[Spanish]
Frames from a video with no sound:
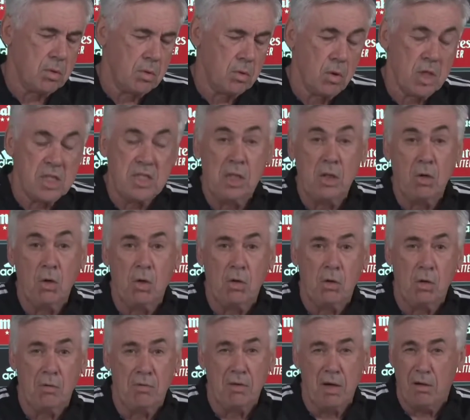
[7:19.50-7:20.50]
no ha
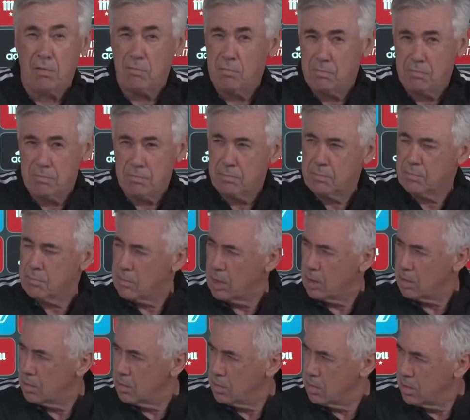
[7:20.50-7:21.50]
sido mm,
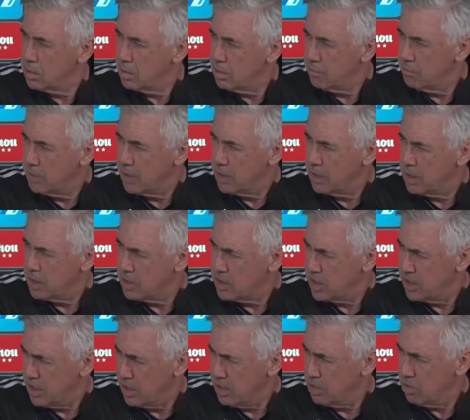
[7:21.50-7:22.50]

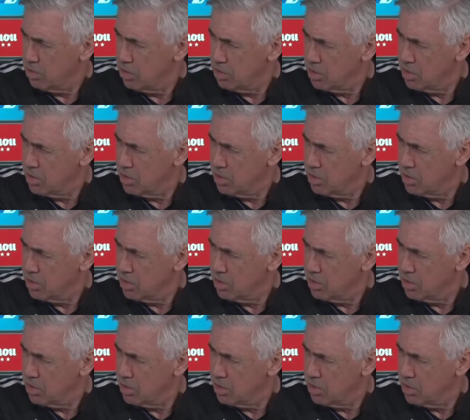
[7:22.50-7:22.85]
cedido,